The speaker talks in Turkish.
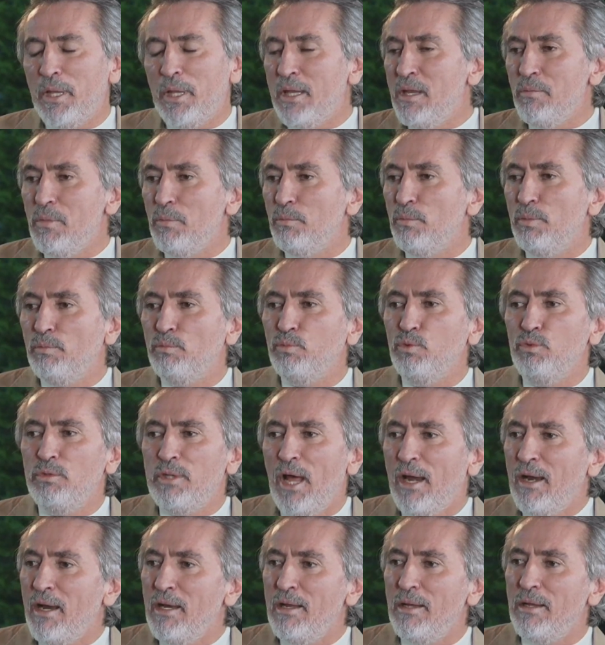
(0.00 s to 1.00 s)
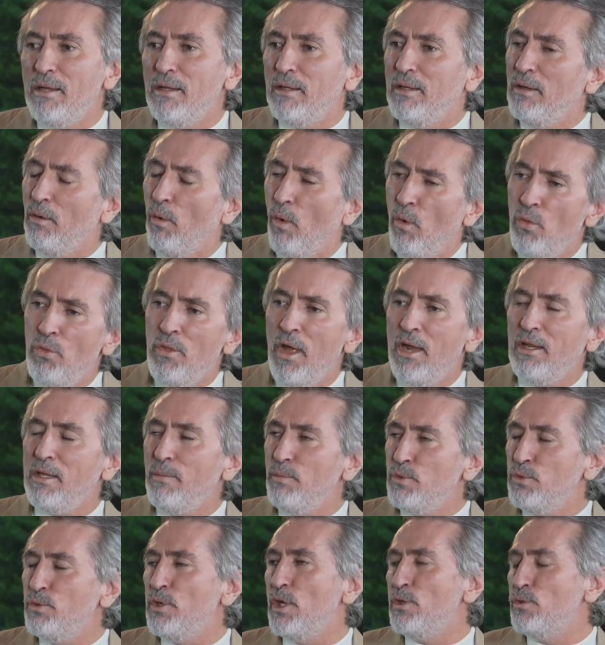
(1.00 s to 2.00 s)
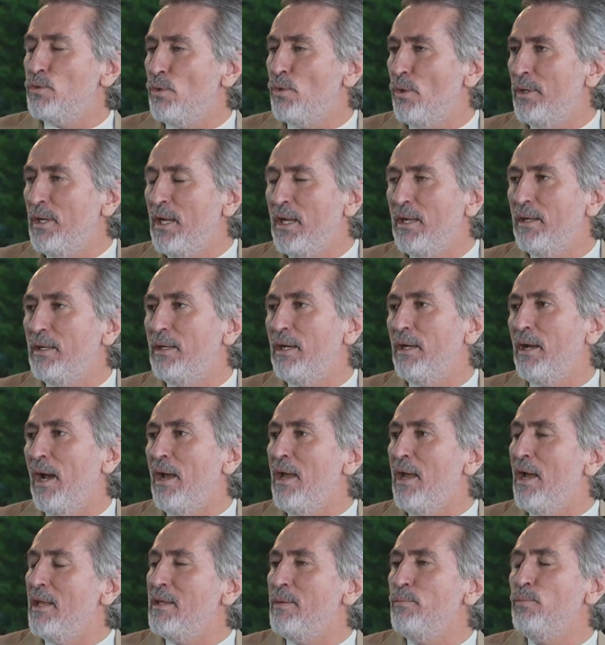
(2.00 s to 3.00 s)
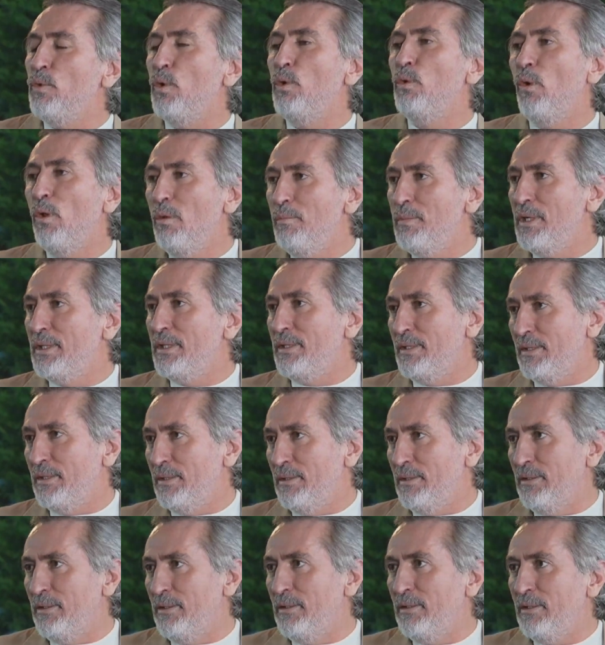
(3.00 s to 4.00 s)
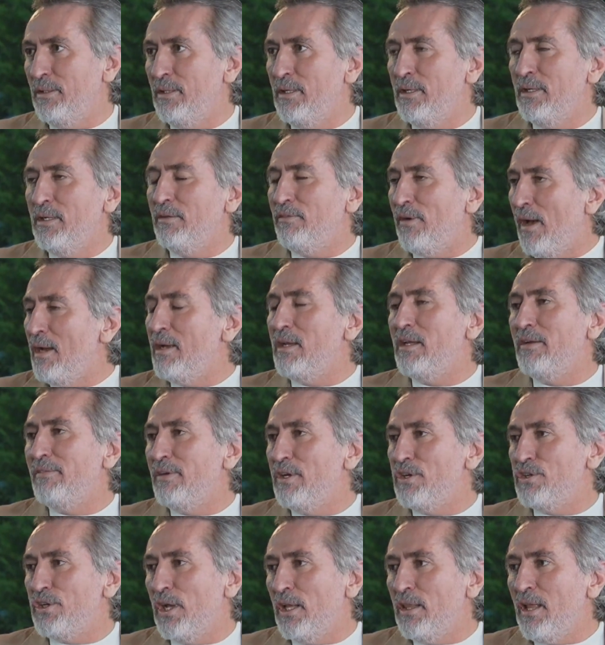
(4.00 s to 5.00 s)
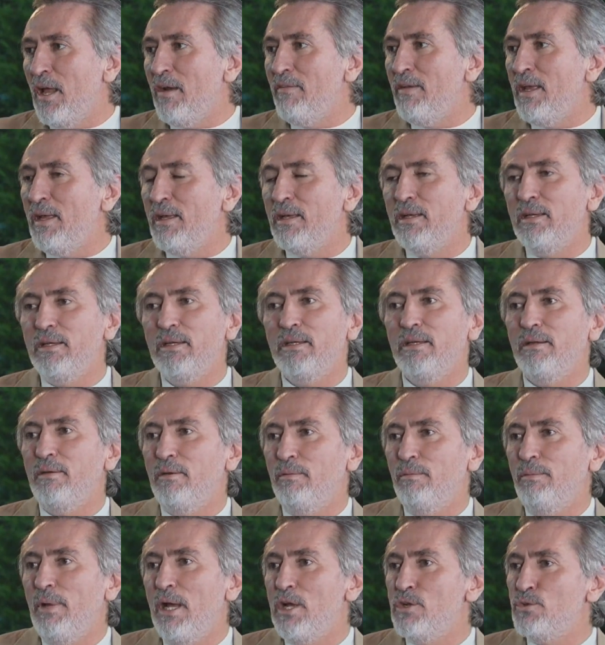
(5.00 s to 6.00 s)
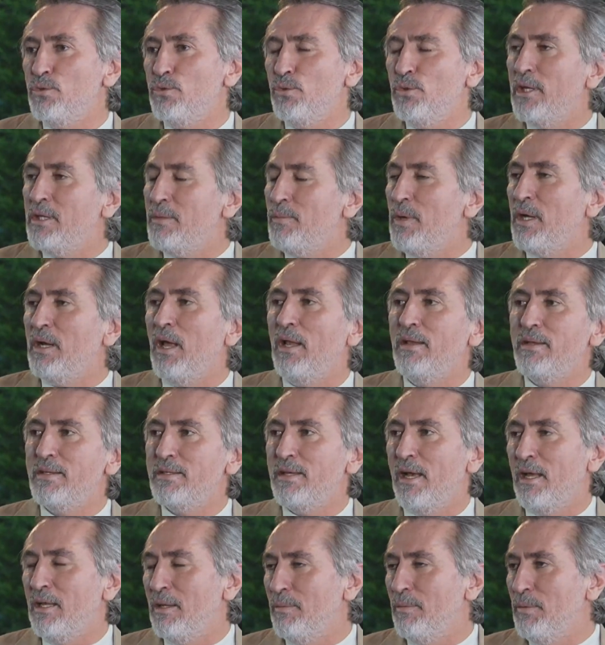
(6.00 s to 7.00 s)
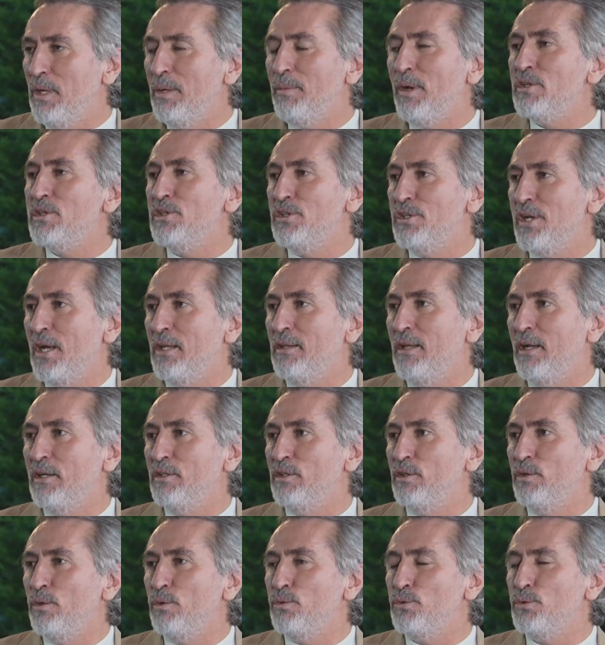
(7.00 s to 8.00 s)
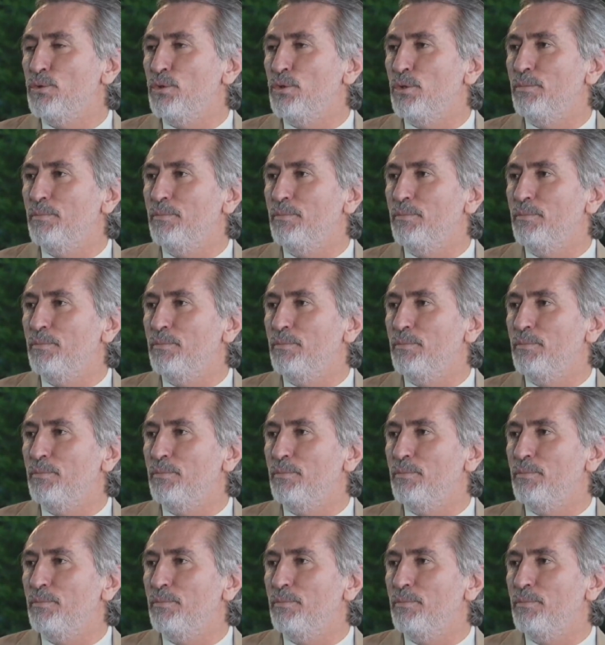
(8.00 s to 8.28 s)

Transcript: dedim bunlar hani e, onlar da bir süre sonra e, hayatın böyle olmadığını, farkına varacaklar ve e, bence üretime katkı sağlamaya başlayacaklardır. Evet, o zaman